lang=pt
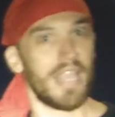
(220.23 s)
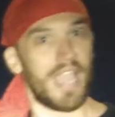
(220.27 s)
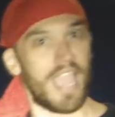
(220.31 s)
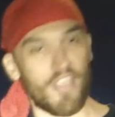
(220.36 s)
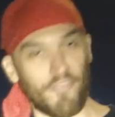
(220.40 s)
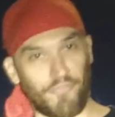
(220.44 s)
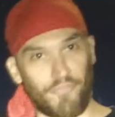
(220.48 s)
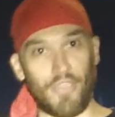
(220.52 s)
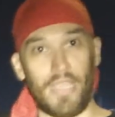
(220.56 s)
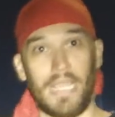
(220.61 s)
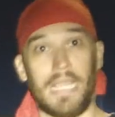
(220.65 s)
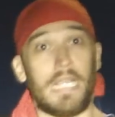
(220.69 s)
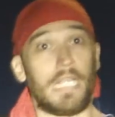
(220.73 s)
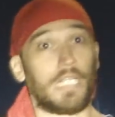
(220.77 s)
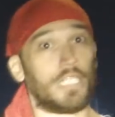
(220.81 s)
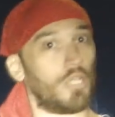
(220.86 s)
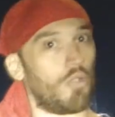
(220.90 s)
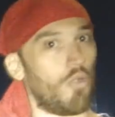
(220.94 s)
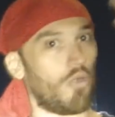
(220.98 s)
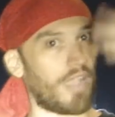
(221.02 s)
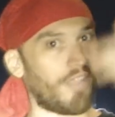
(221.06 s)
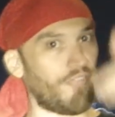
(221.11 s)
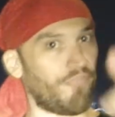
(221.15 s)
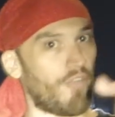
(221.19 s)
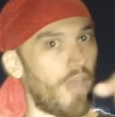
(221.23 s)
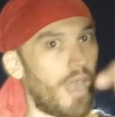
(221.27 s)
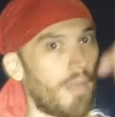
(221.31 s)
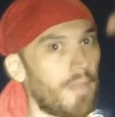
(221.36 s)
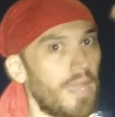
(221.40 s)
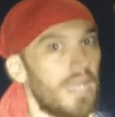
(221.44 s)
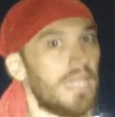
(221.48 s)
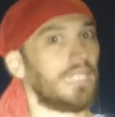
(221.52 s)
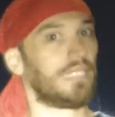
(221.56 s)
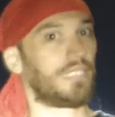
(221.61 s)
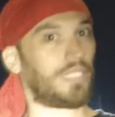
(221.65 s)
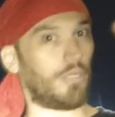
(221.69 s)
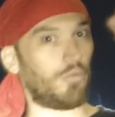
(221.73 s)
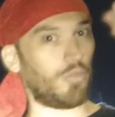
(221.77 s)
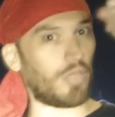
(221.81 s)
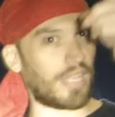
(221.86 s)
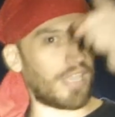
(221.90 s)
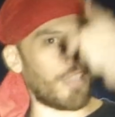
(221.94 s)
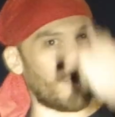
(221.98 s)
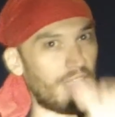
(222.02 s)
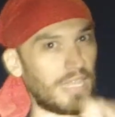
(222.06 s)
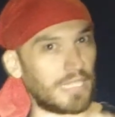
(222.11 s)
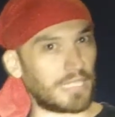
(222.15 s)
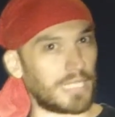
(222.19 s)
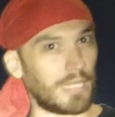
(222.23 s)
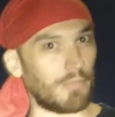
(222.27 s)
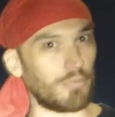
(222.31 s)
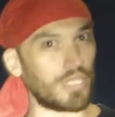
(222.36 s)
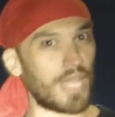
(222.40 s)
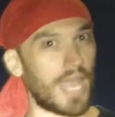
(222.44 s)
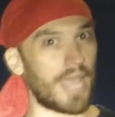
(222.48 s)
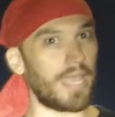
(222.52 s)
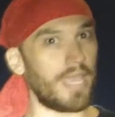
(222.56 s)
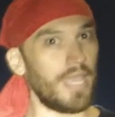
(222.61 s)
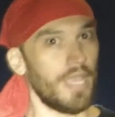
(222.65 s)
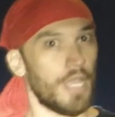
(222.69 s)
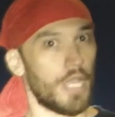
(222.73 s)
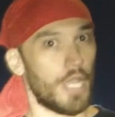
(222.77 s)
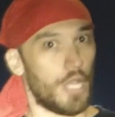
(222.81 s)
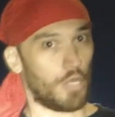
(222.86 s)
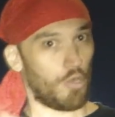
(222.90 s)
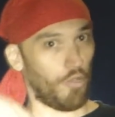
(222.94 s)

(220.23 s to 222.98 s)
Enfim, de qualquer forma, segunda que vem estamos aí